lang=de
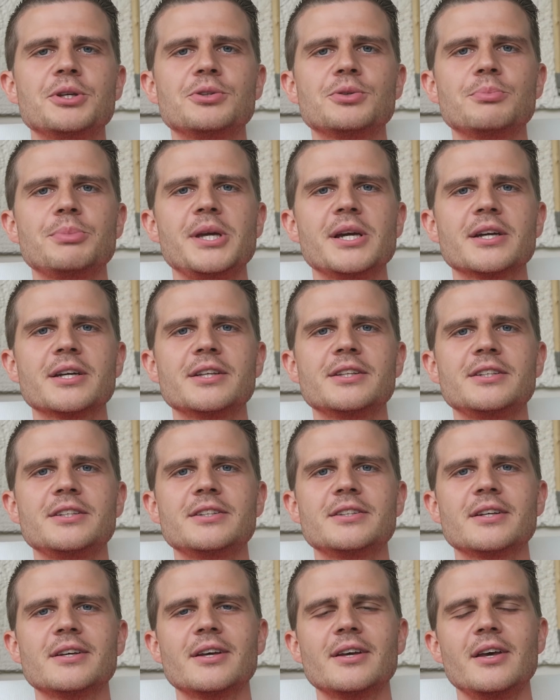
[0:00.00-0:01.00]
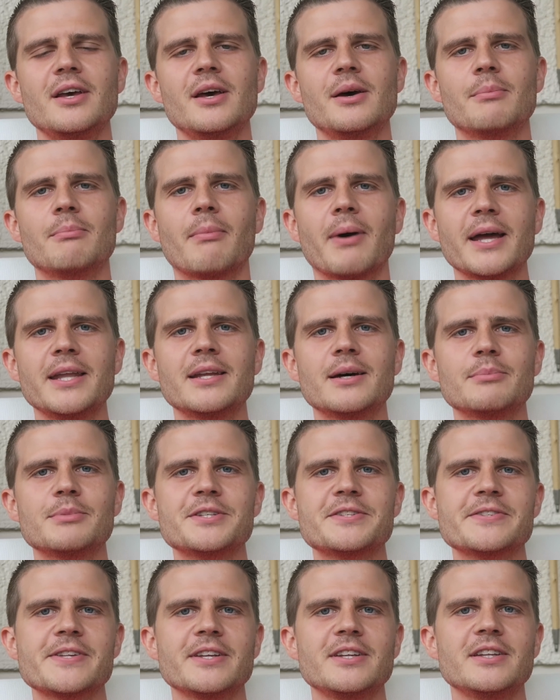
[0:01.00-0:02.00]
Peer-to-Peer-Kredite. Mein Name
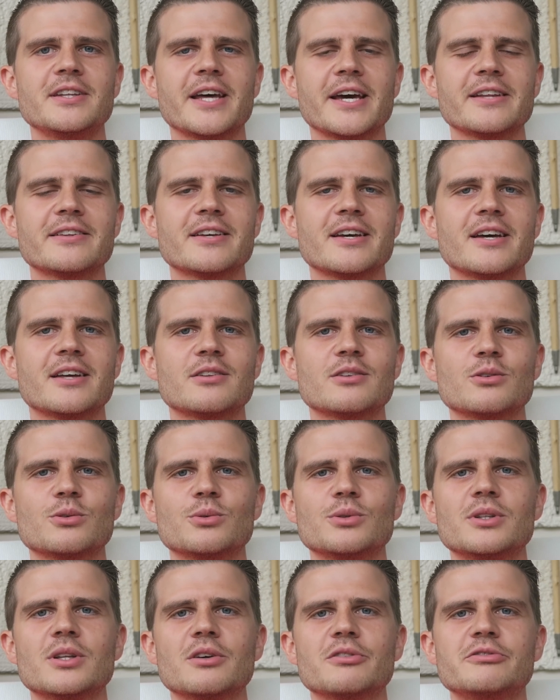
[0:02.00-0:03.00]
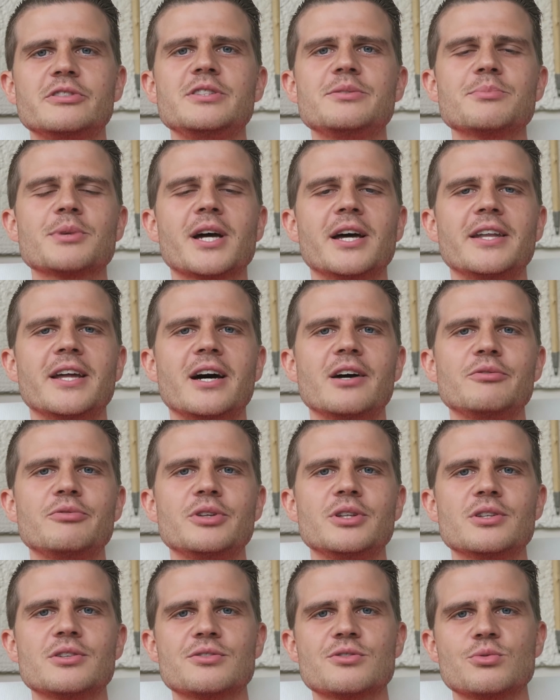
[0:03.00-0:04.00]
ist Danny Neithardt und auf diesem Kanal
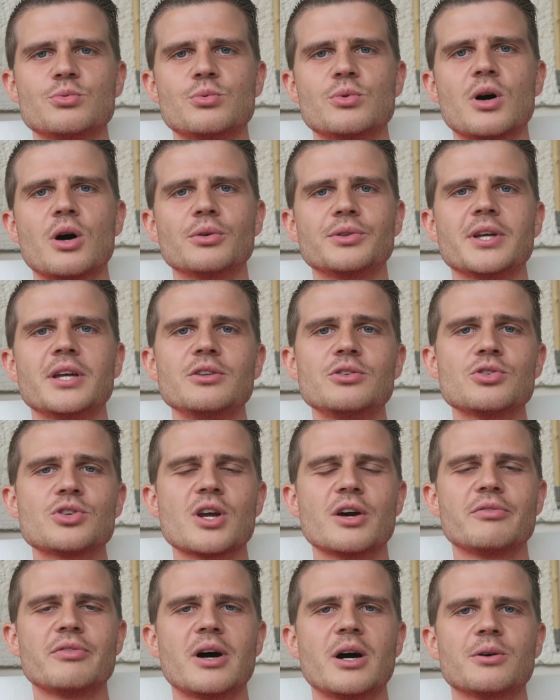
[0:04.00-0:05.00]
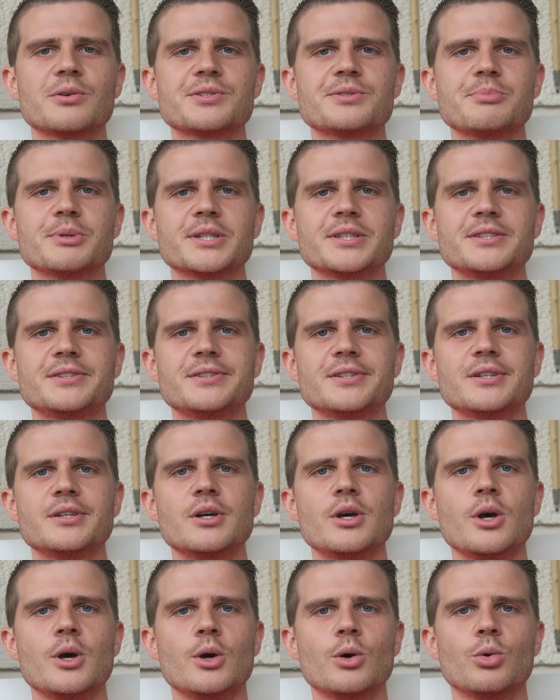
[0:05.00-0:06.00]
findest du authentische Erfahrungsberichte
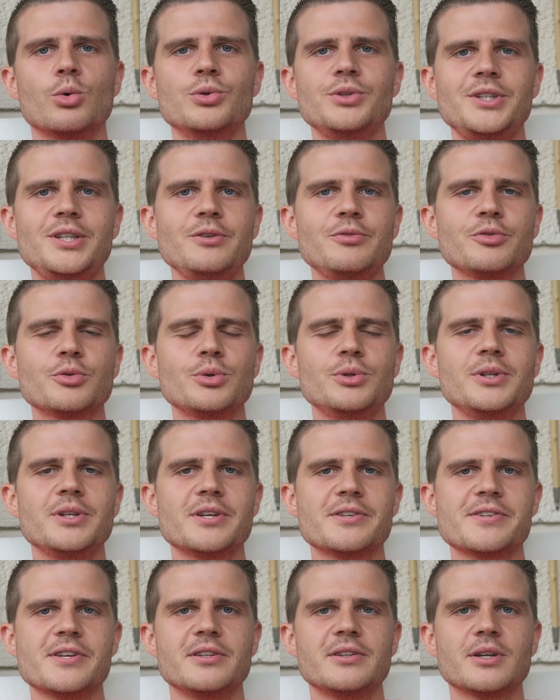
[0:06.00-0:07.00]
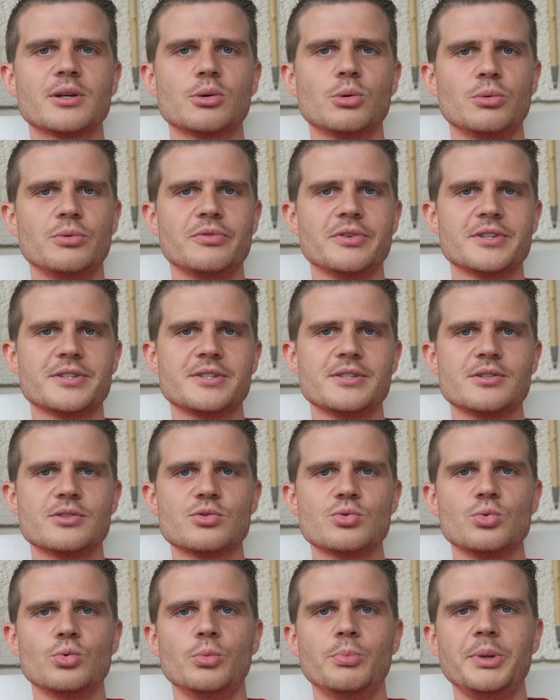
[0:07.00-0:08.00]
und tiefgründiges Hintergrundwissen
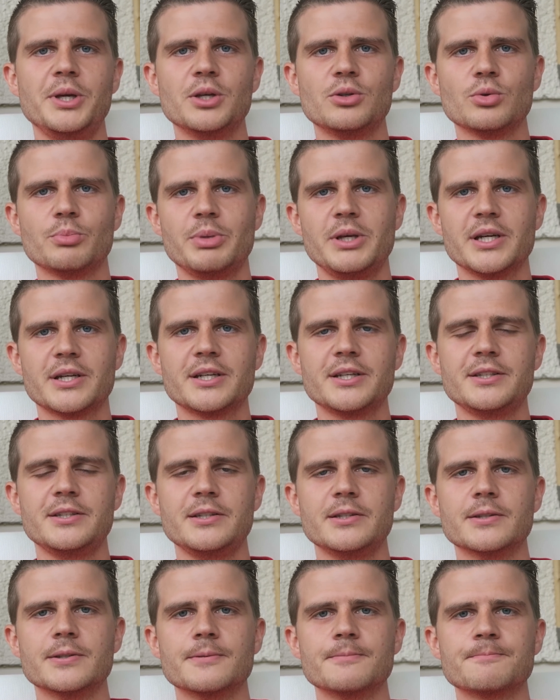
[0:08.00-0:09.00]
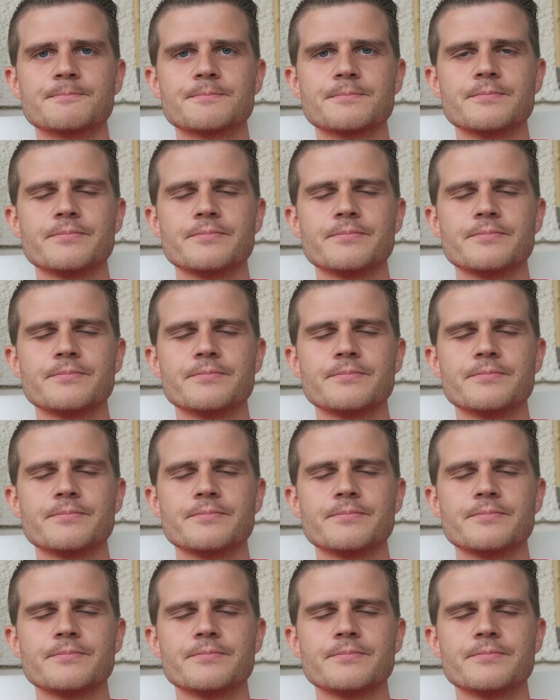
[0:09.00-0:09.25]
zu Peer-to-Peer-Krediten.